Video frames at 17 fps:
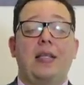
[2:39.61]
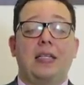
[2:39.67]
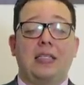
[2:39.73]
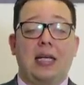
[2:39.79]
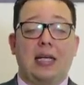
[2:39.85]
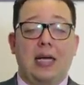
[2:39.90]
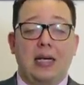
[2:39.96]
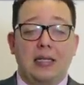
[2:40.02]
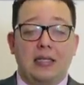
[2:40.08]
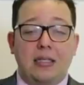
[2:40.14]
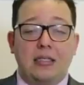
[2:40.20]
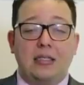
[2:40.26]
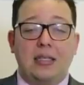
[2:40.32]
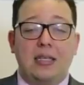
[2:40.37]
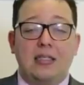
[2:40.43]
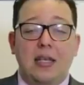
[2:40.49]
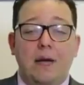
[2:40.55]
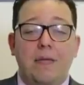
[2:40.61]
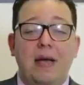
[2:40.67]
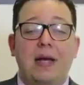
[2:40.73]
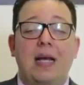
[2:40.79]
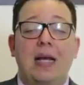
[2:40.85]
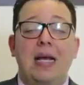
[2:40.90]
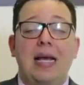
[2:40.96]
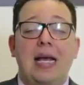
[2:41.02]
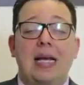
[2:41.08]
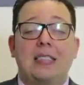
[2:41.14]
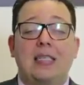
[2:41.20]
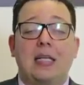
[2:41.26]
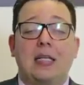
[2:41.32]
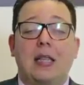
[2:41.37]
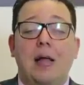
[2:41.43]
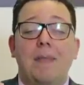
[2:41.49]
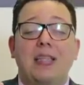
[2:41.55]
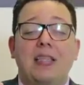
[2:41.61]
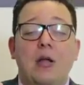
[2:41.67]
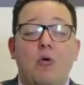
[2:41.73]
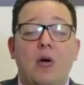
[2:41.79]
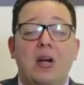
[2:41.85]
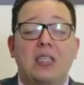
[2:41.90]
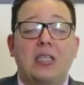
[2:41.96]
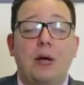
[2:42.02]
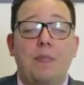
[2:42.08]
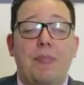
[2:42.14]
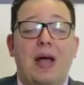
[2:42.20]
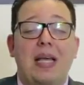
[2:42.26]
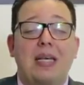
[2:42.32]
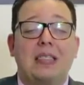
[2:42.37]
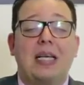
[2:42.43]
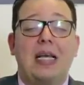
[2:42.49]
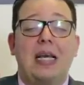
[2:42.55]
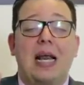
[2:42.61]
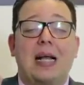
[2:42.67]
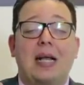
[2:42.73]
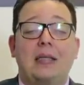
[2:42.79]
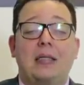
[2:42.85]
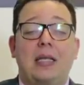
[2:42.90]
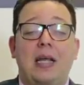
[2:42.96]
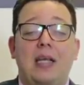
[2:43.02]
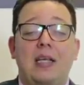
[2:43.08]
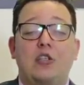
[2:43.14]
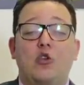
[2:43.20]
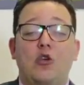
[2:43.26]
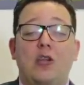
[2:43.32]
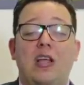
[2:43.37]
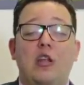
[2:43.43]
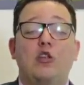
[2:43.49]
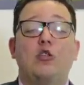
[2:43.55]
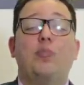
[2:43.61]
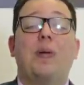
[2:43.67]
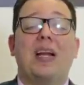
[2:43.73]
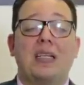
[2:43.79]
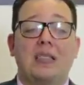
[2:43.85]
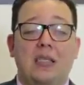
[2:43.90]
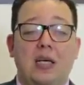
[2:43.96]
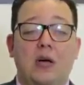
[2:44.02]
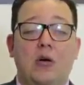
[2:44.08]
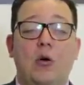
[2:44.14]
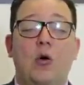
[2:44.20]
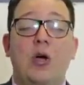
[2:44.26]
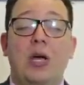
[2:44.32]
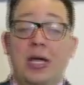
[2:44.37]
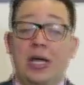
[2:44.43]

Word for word: Dice que necesitan saber exactamente cuál es el país y la cantidad de soldados para hacerlo.